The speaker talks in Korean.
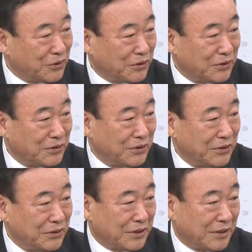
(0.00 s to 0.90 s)
더
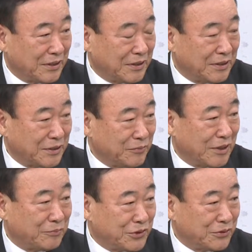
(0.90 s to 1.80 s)
이렇게
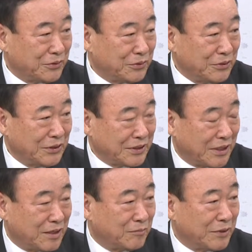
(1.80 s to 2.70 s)
힘을 합치고
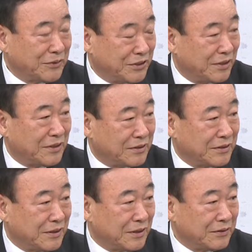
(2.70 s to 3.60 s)
사는 마음이 있어야 될
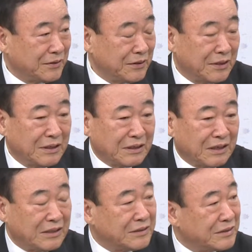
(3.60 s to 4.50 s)
텐데 하는
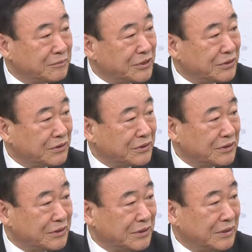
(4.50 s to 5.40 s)
갈증 비슷한
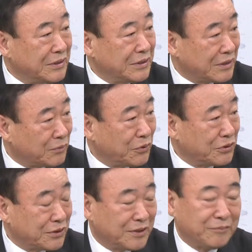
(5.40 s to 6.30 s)
것이 있다고
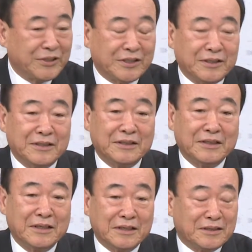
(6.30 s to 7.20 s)
보여지기 때문에
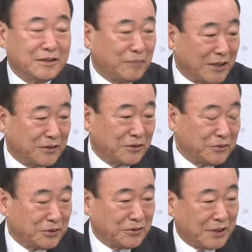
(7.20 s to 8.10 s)
그걸
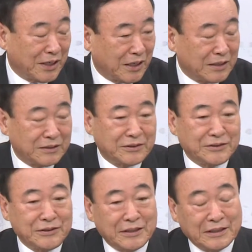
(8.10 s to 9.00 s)
발견하고 저는 아
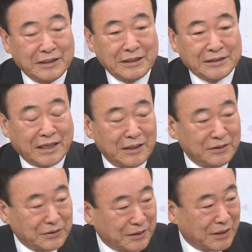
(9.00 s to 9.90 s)
이것을 잘
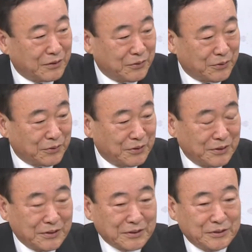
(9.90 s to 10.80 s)
연계하고
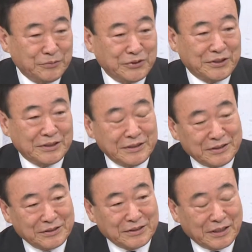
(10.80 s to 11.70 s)
그분들이
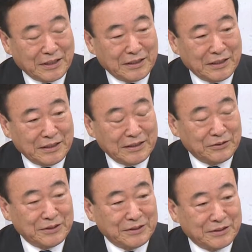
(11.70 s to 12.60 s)
인천 사랑에
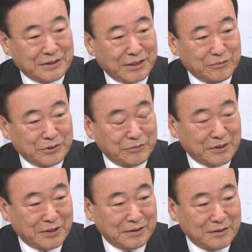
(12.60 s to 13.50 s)
또 인천
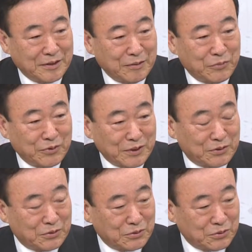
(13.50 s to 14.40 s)
자부심을 갖는 뭔가
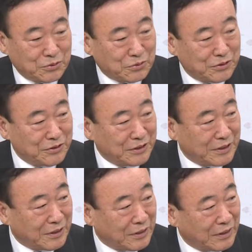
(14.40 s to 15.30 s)
촉진을
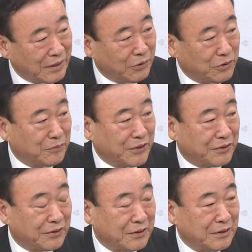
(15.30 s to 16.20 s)
이렇게 해
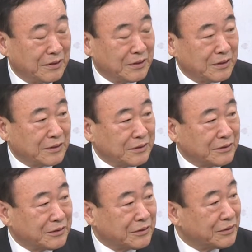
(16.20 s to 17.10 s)
올리면
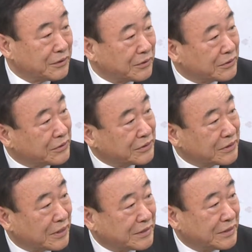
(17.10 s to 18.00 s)
어, 그것은
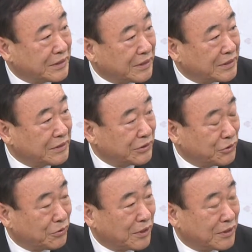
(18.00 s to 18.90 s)
같이 이렇게
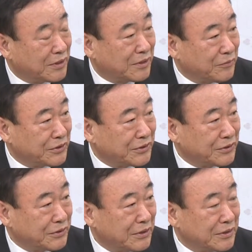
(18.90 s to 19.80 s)
시너지 효과를
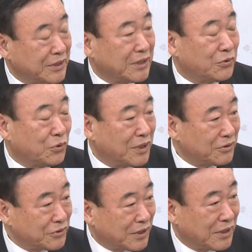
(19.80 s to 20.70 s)
일으키면서 자기
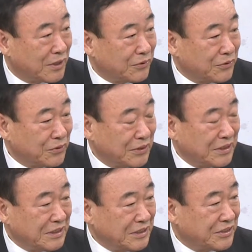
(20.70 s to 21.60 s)
고향도 사랑하고
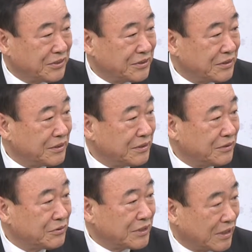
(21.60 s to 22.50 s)

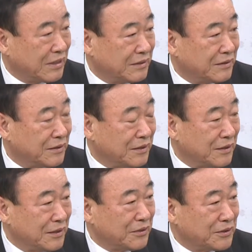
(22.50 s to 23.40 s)
인천도 사랑하는
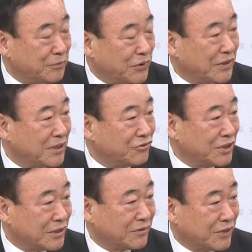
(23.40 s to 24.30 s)
이것이 병행될 수
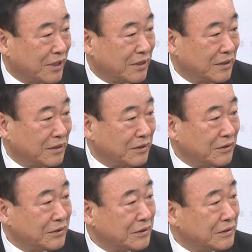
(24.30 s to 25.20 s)
있겠구나
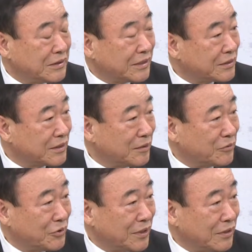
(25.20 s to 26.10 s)
하는
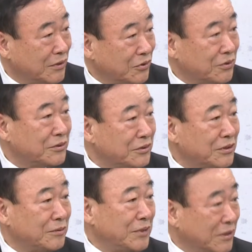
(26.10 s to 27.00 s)
자신감과 그런
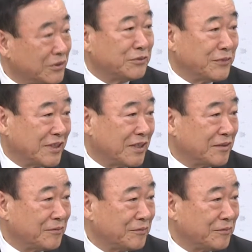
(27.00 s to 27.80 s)
뜻을 읽었습니다.